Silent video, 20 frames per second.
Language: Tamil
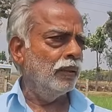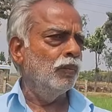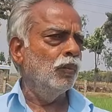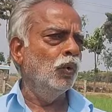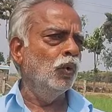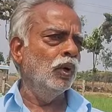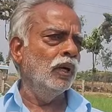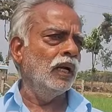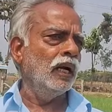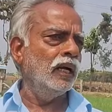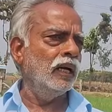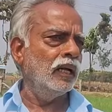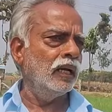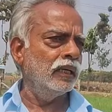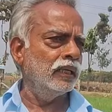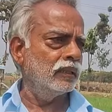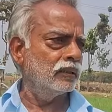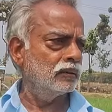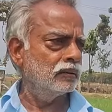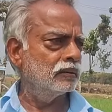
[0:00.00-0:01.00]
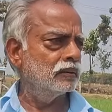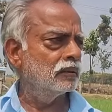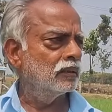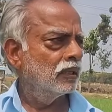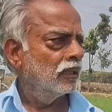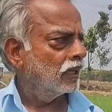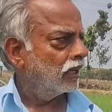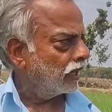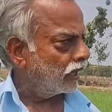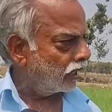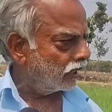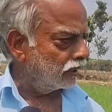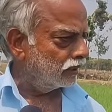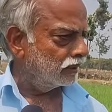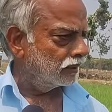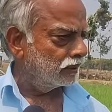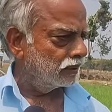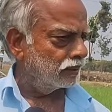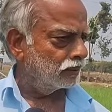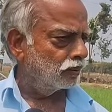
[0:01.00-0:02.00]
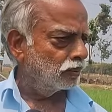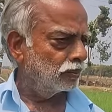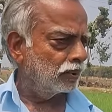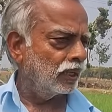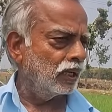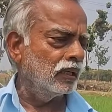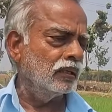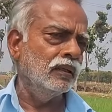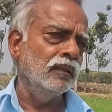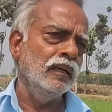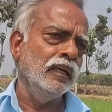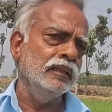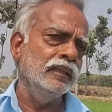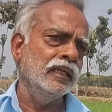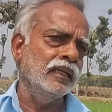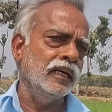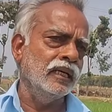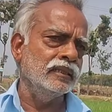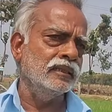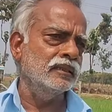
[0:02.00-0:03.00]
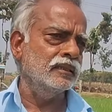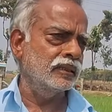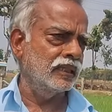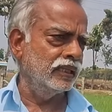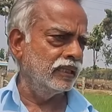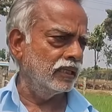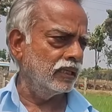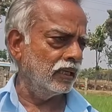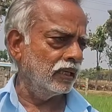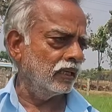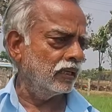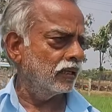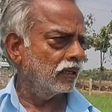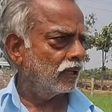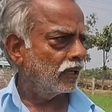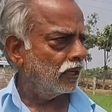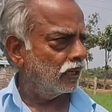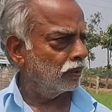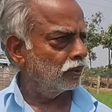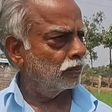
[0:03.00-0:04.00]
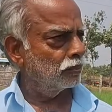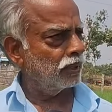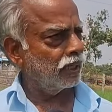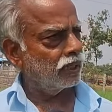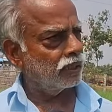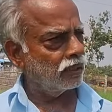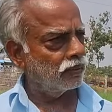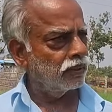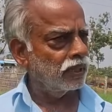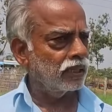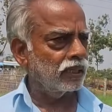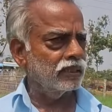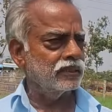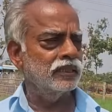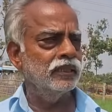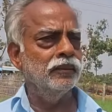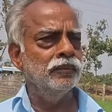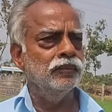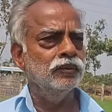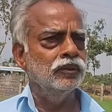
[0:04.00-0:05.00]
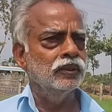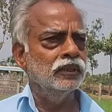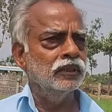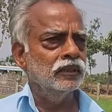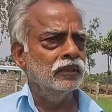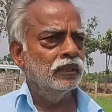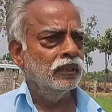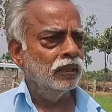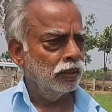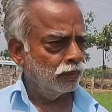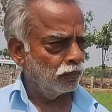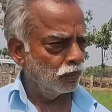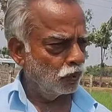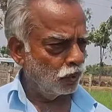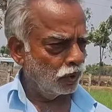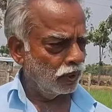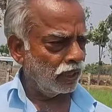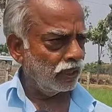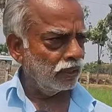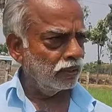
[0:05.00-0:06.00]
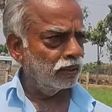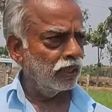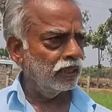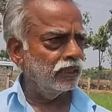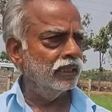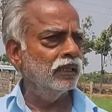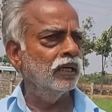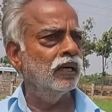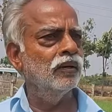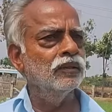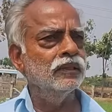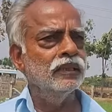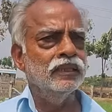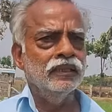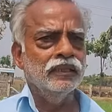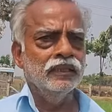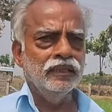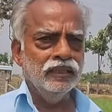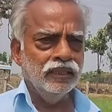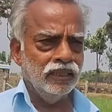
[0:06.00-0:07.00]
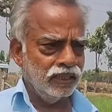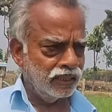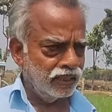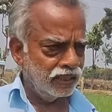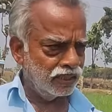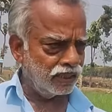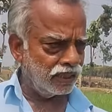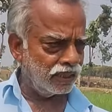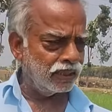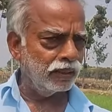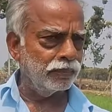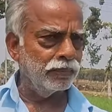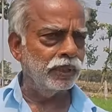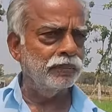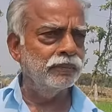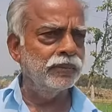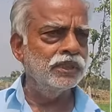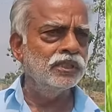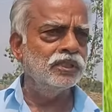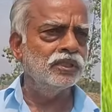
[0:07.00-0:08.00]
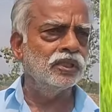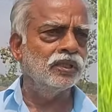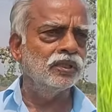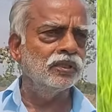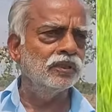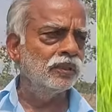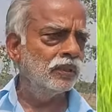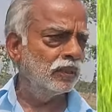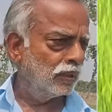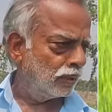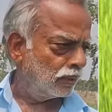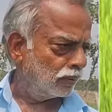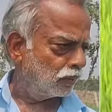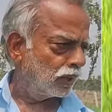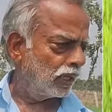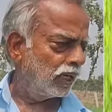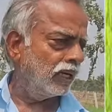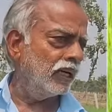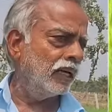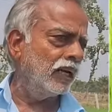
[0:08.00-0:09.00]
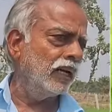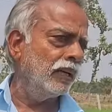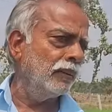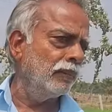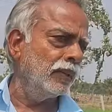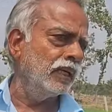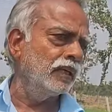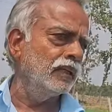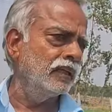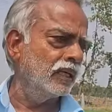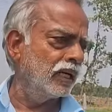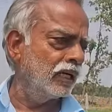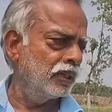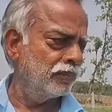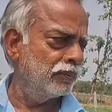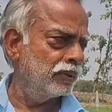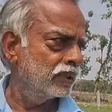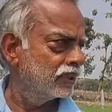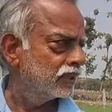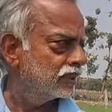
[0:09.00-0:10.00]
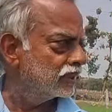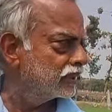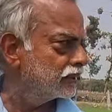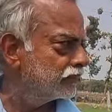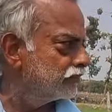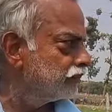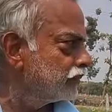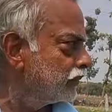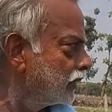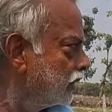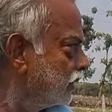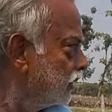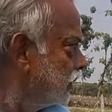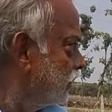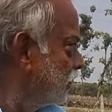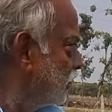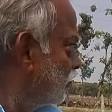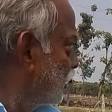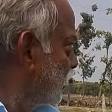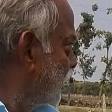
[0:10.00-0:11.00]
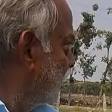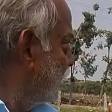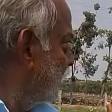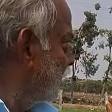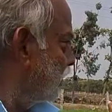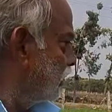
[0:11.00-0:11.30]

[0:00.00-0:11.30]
மூணு நாள் ஆகிடும் ஆள் கூப்பிட்டாலும் அந்த காஸ்ட்லி தான் ஆள் கூப்பிட்டா அதை விட காஸ்ட்லி போகுது மூணு நாள் அதிகம் ஆகுது இதில் ரெண்டு நாள் நமக்கு மிச்சம் ஒரே நாளில் மருந்து கட்டுப்படுத்துது இதனுடைய